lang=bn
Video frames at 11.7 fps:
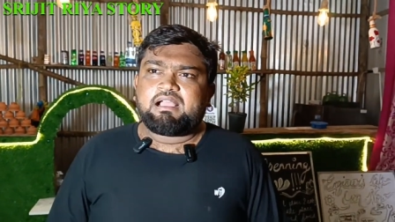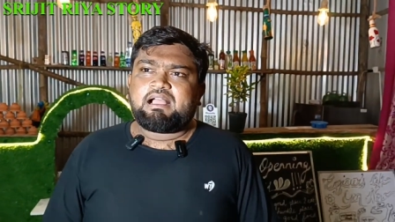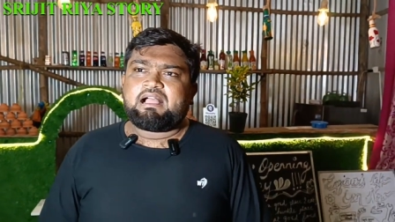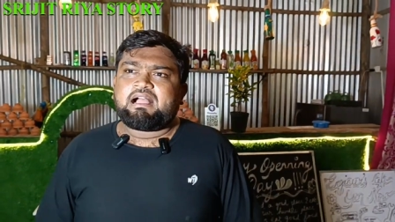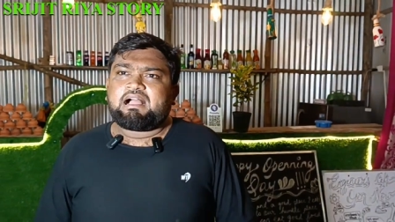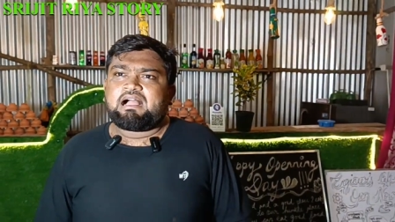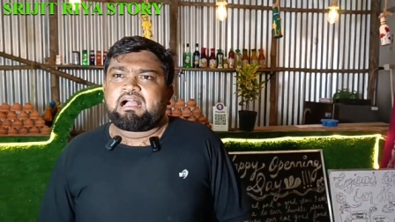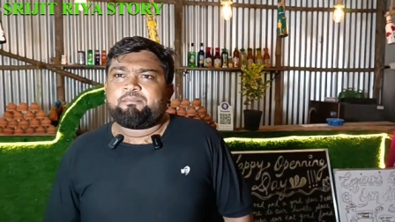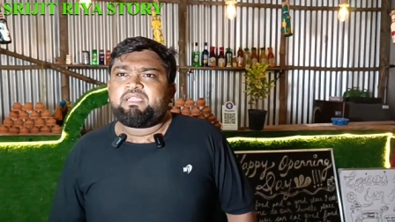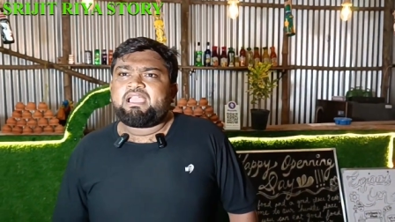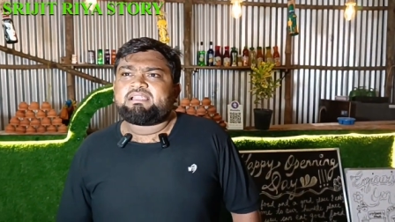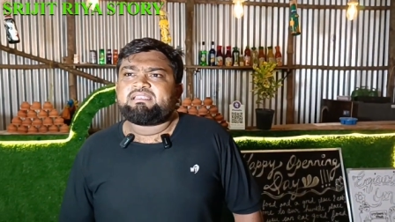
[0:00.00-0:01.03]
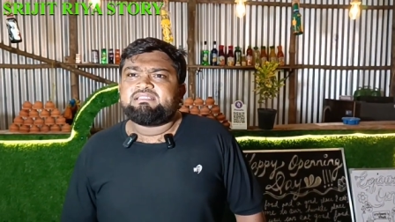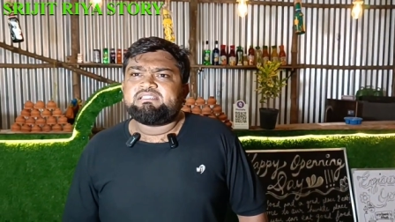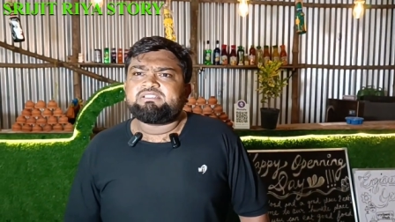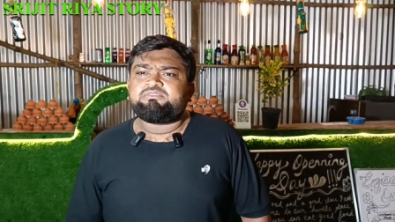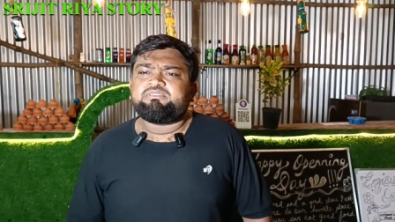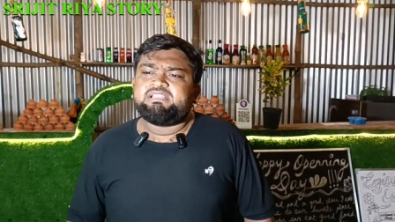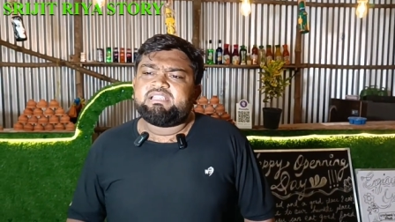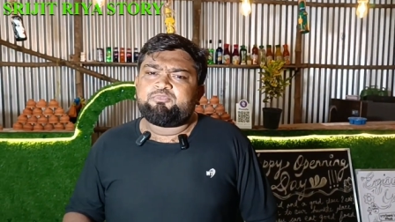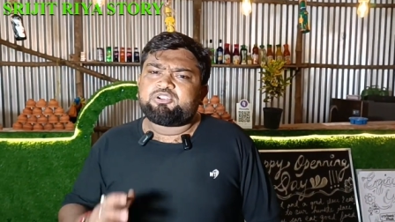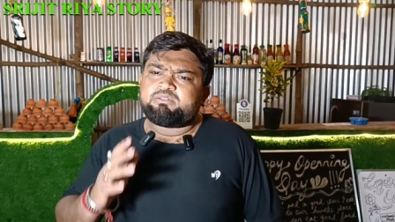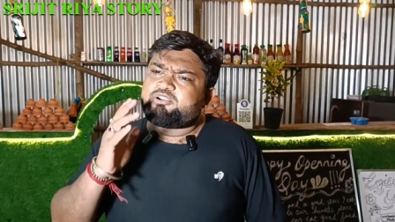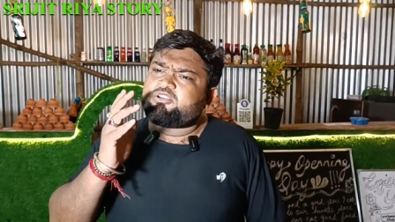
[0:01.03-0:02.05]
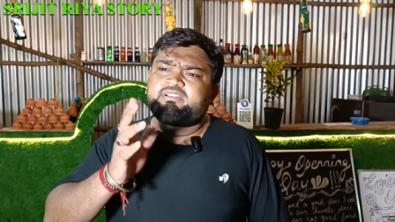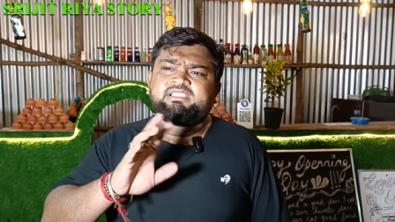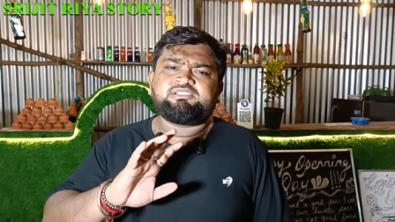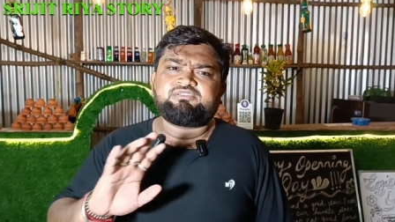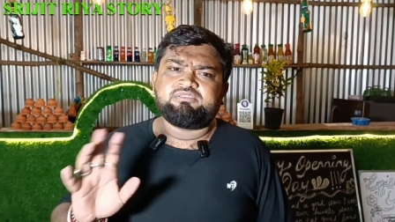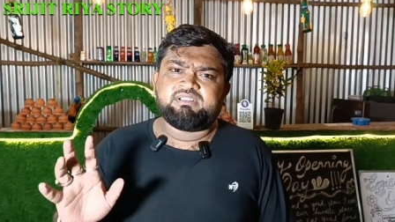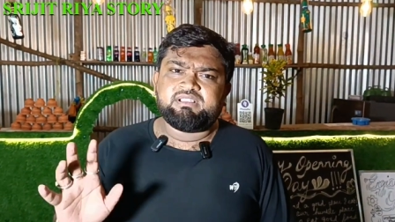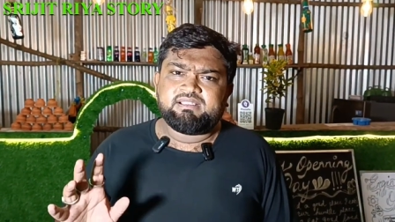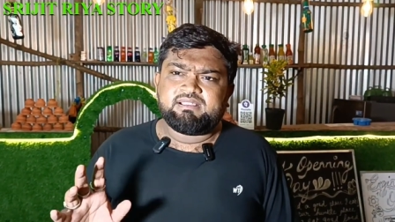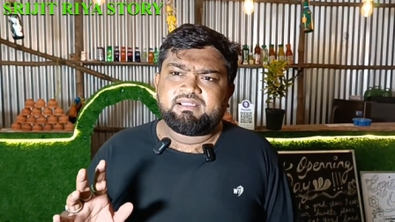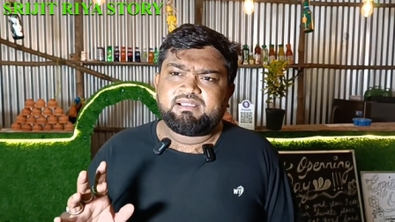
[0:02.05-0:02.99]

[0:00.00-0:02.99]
সাজেশন দিয়ে দেবে আমি একটা জিনিসও ডিমোটিভেট হওয়ার কিচ্ছু নেই